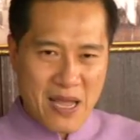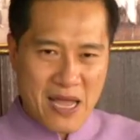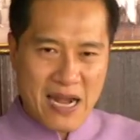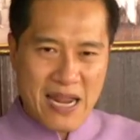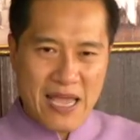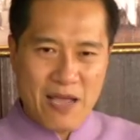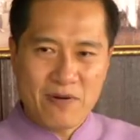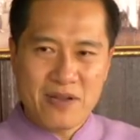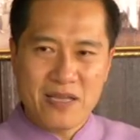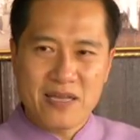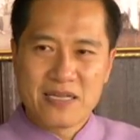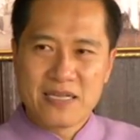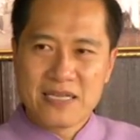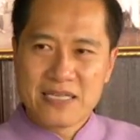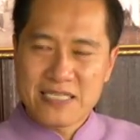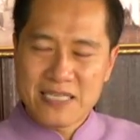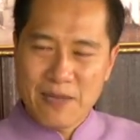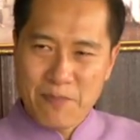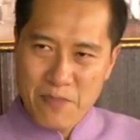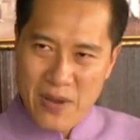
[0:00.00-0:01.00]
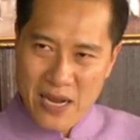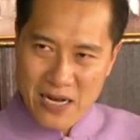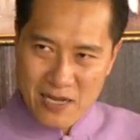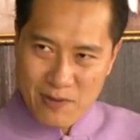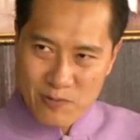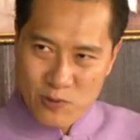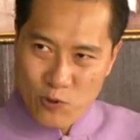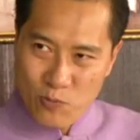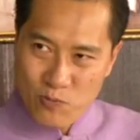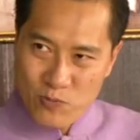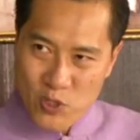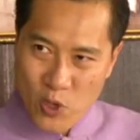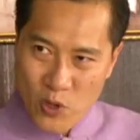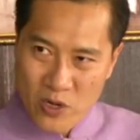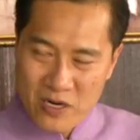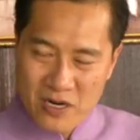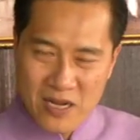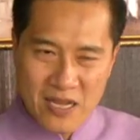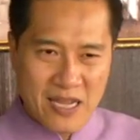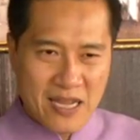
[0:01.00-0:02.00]
มาแล้วเนี่ยสัมผัสกับชุมช
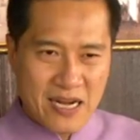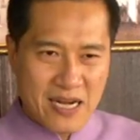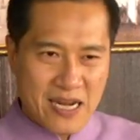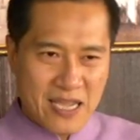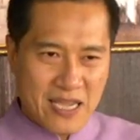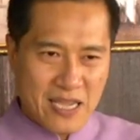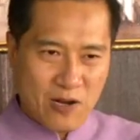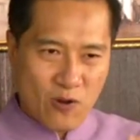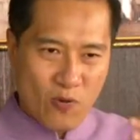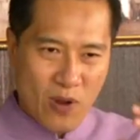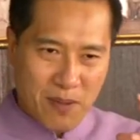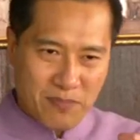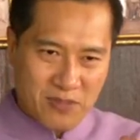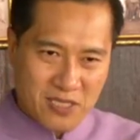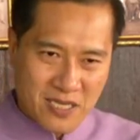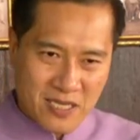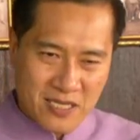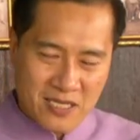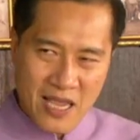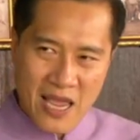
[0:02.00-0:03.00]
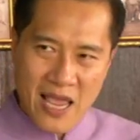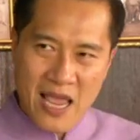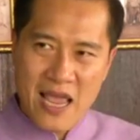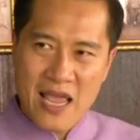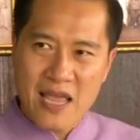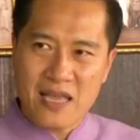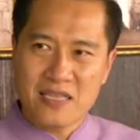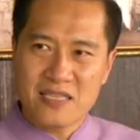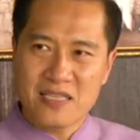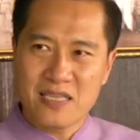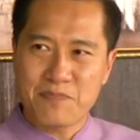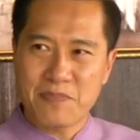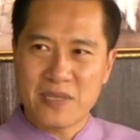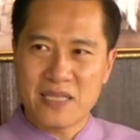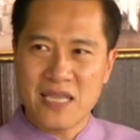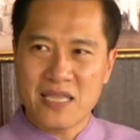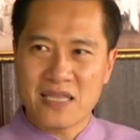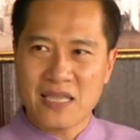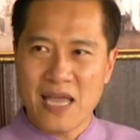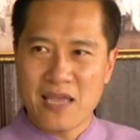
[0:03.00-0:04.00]
น ได้เห็นความจริงแท้ที่
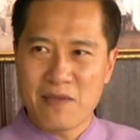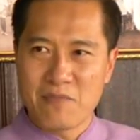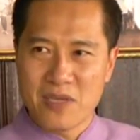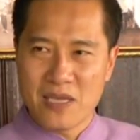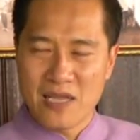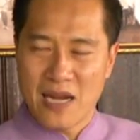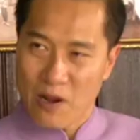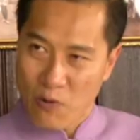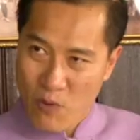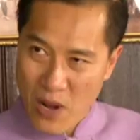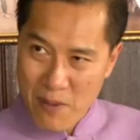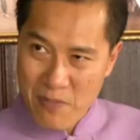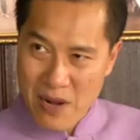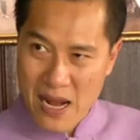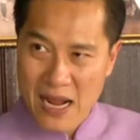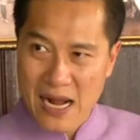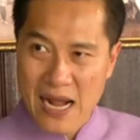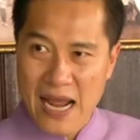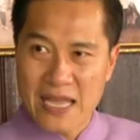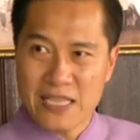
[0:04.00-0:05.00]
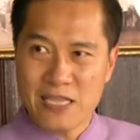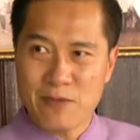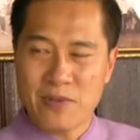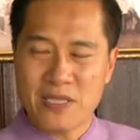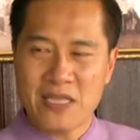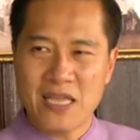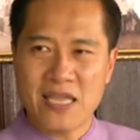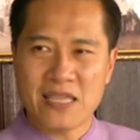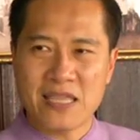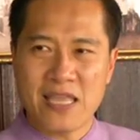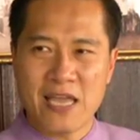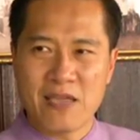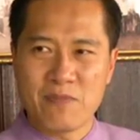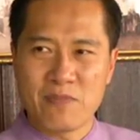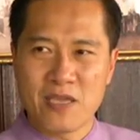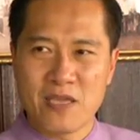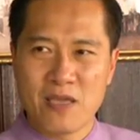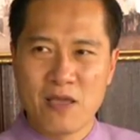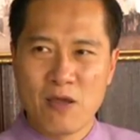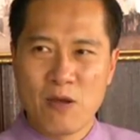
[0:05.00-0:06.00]
ประเทศไทยมี และความหลากหลายที่ประเทศไทย
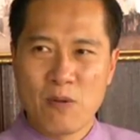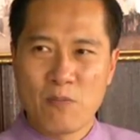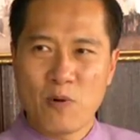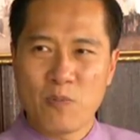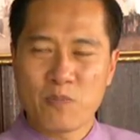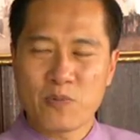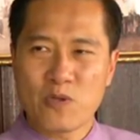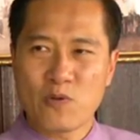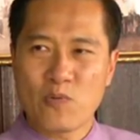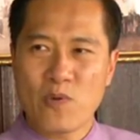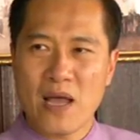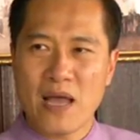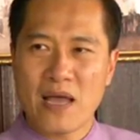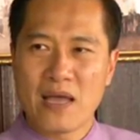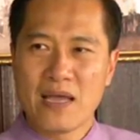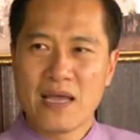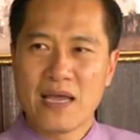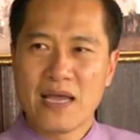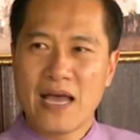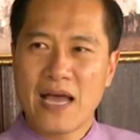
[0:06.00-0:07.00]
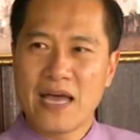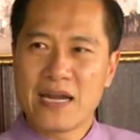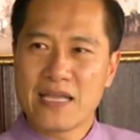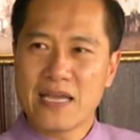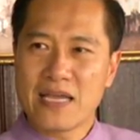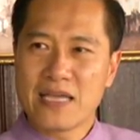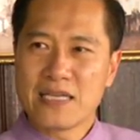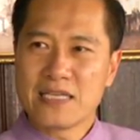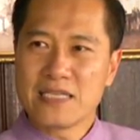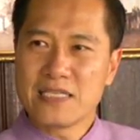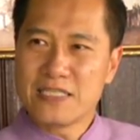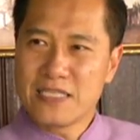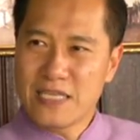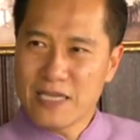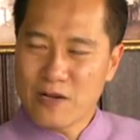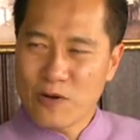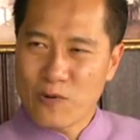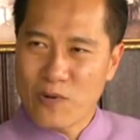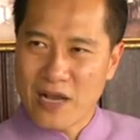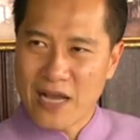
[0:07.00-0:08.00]
มี ผมคิดว่าอันนี้
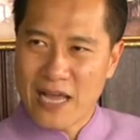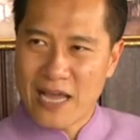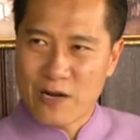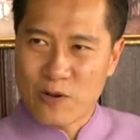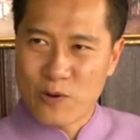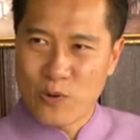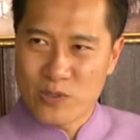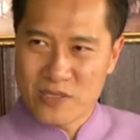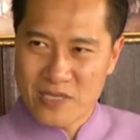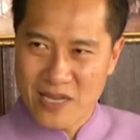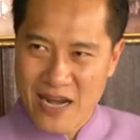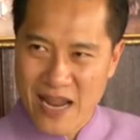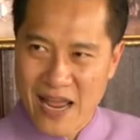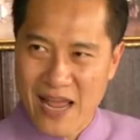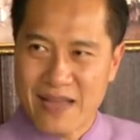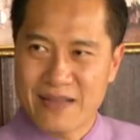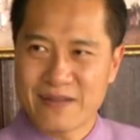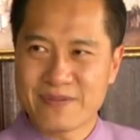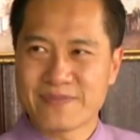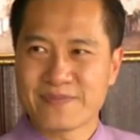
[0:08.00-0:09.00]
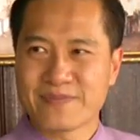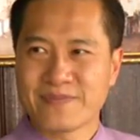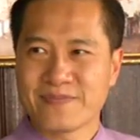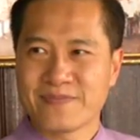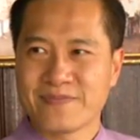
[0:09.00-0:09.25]
ยิ่งกว่าการโฆษณา